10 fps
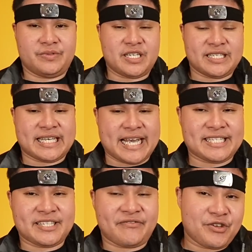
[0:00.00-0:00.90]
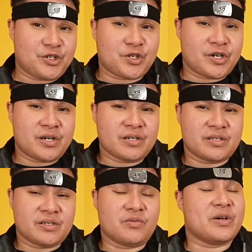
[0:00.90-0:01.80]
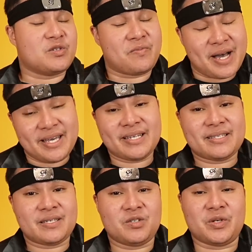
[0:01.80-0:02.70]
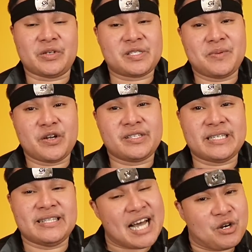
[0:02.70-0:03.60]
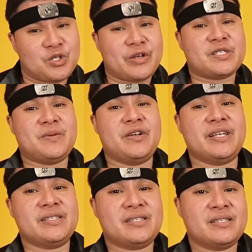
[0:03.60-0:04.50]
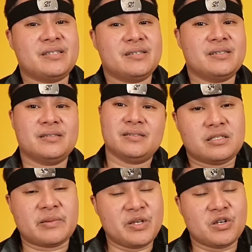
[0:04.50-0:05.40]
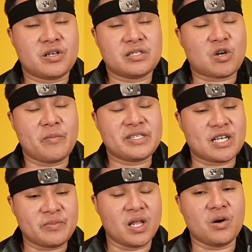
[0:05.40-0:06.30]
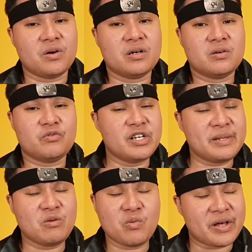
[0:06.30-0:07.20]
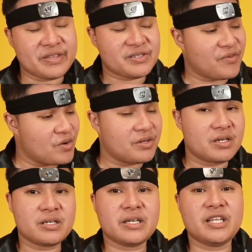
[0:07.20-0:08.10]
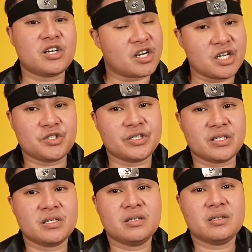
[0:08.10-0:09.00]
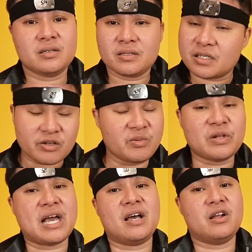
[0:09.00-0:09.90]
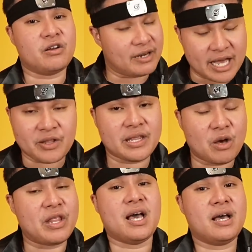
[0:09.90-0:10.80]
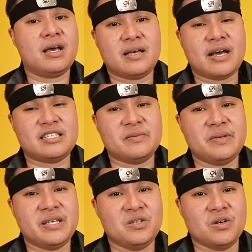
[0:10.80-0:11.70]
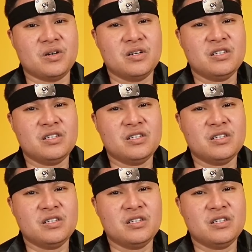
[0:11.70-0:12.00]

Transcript: just in case in the future you want to buy it, you want to experience the Naruto experience, Hmm. Sabihin nyo sa comments down below, really, we want this phone in our country. Good mo na. Now na. At sabihin nyo,